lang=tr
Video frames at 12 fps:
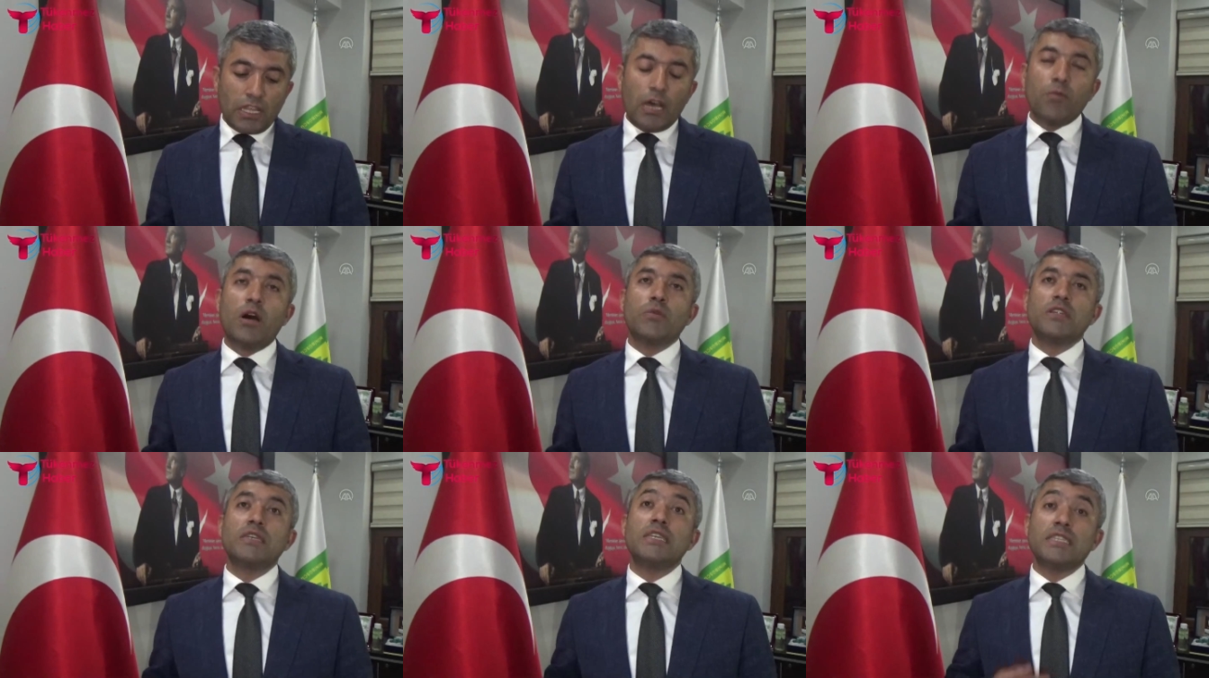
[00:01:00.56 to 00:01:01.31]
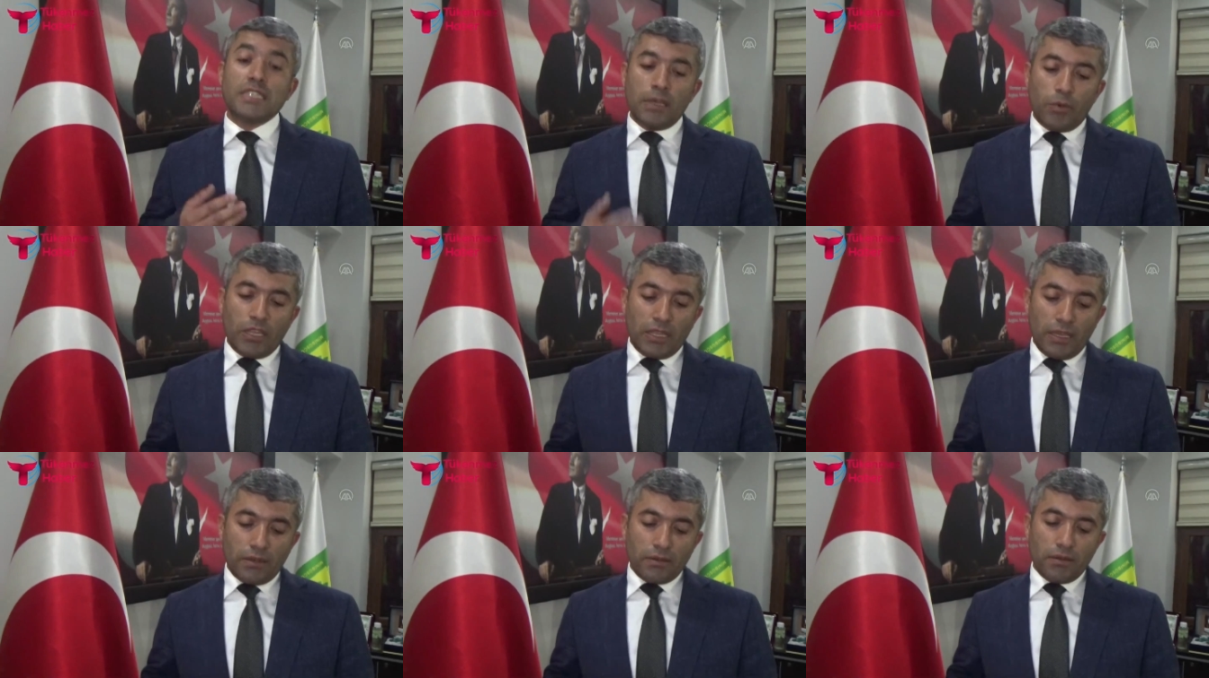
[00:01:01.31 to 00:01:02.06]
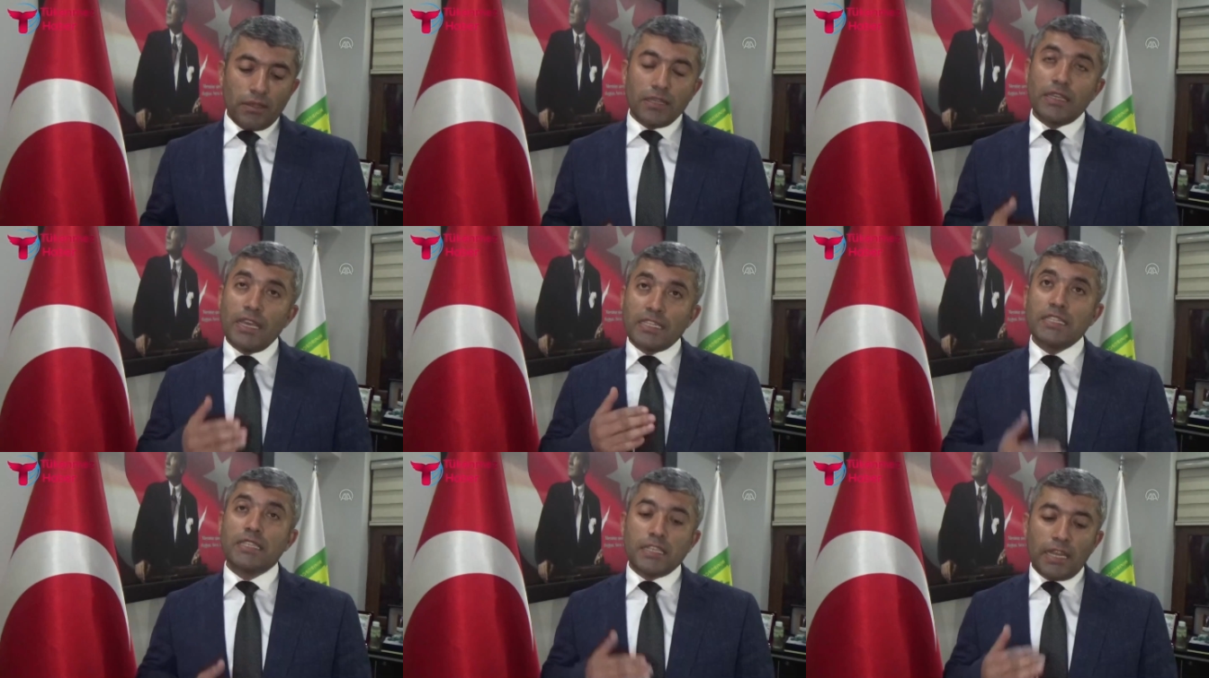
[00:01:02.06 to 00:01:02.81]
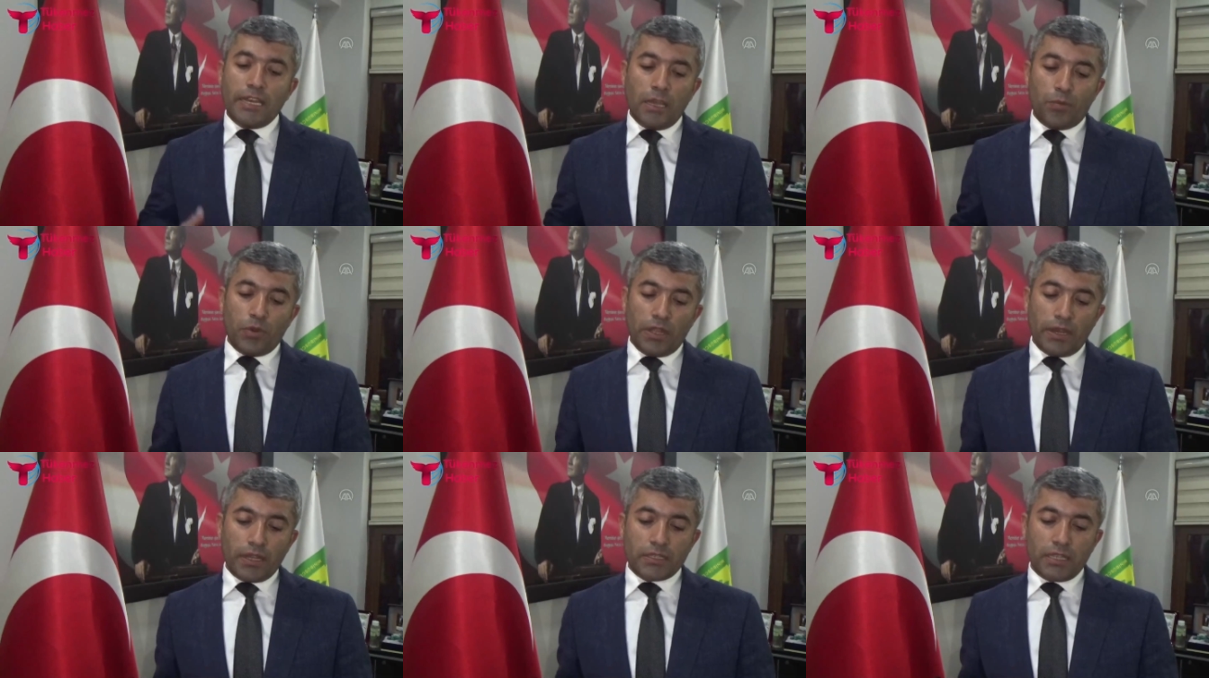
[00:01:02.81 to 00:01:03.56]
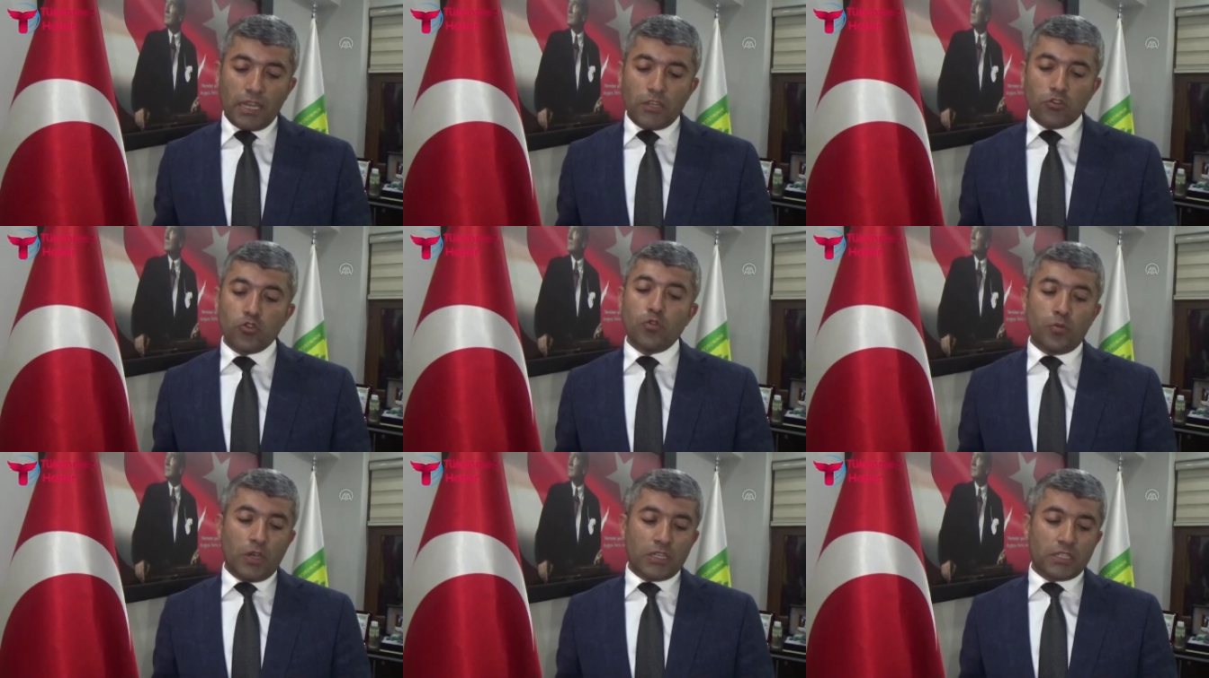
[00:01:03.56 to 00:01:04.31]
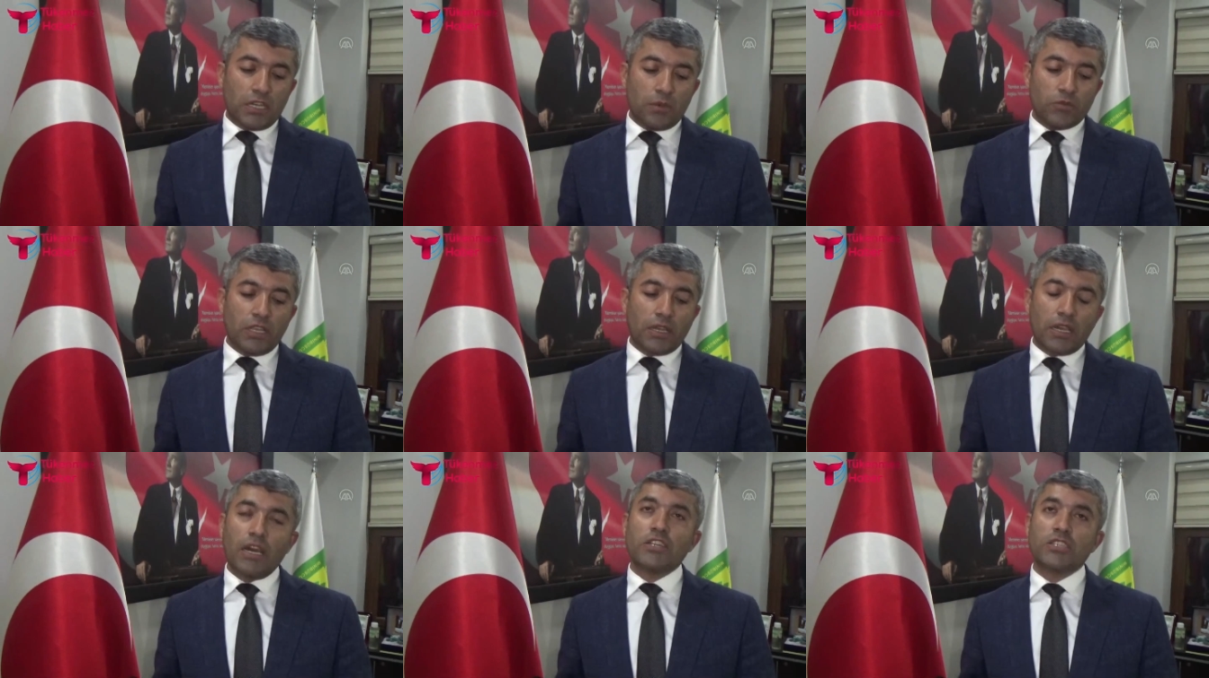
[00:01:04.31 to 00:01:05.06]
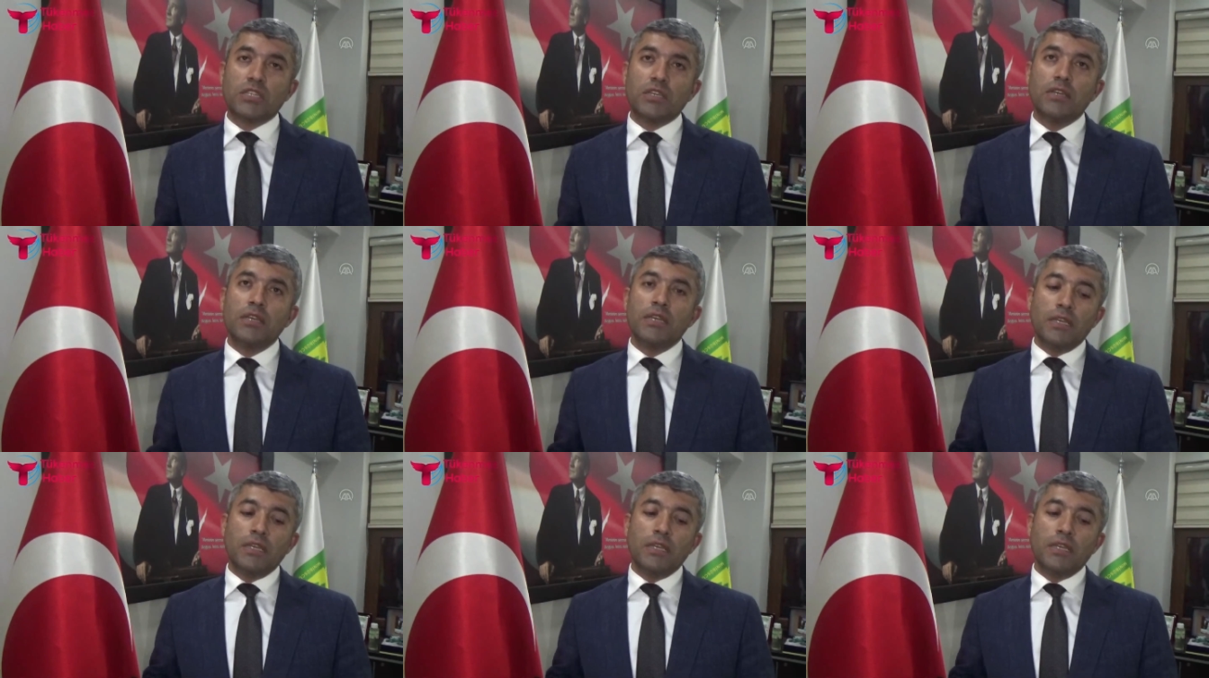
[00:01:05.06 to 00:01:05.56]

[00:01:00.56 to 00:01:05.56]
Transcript: tamamını izlemeden kesintiler yapılarak Sayın Cumhurbaşkanımıza karşı